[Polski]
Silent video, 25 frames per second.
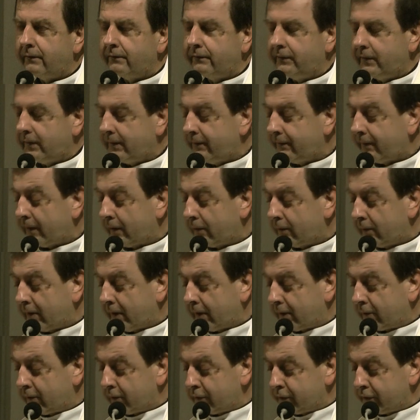wylewa go
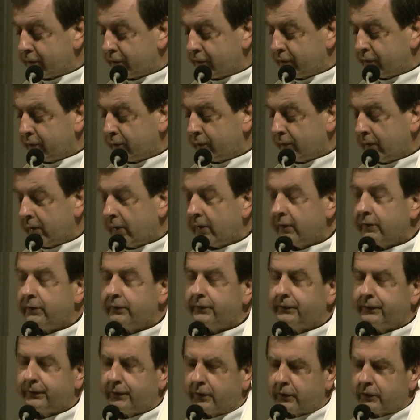na Kościół,
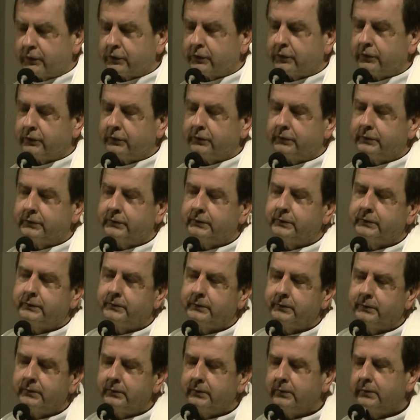tworząc
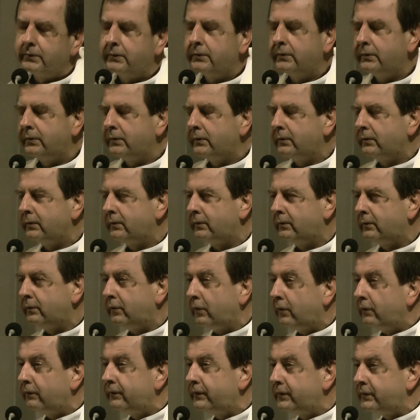
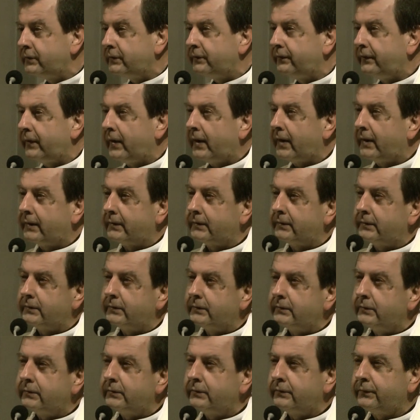nowy świat,
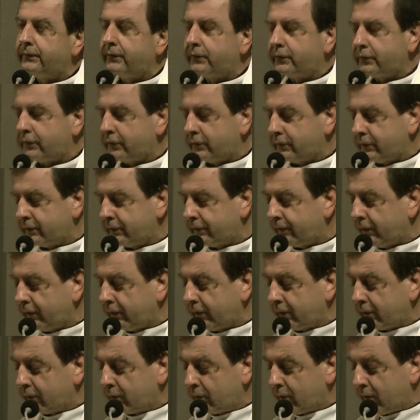tworząc
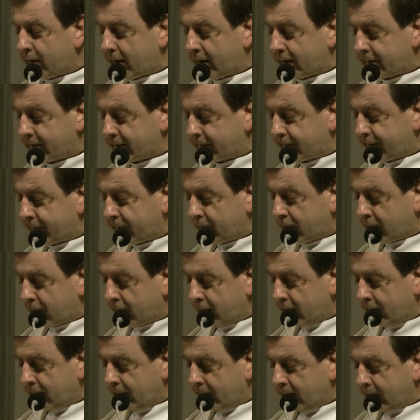swoje królestwo.
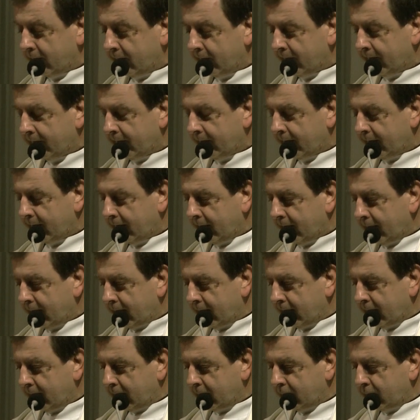
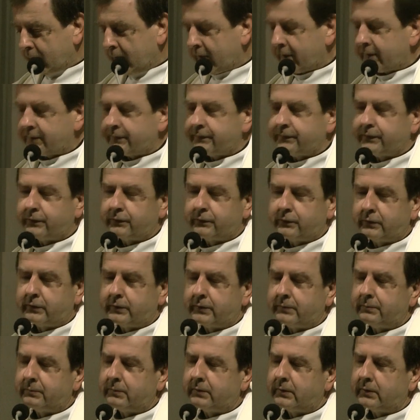Królestwo, w
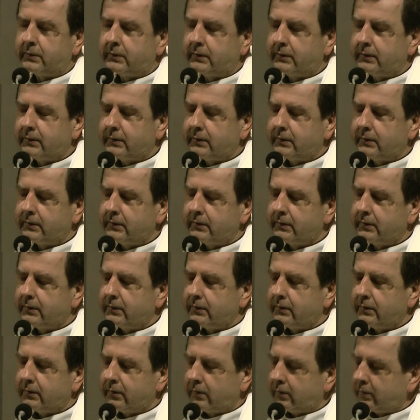którym
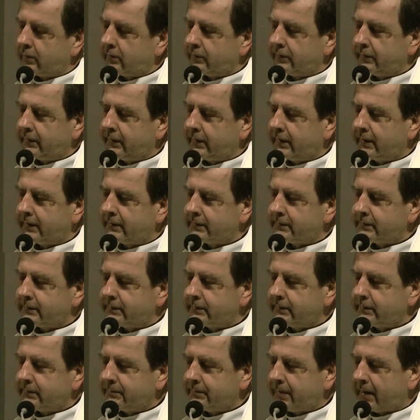On
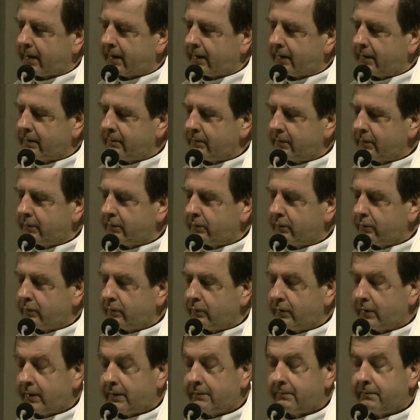jest Panem i
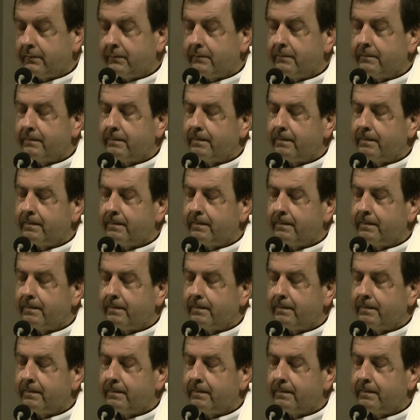Królem,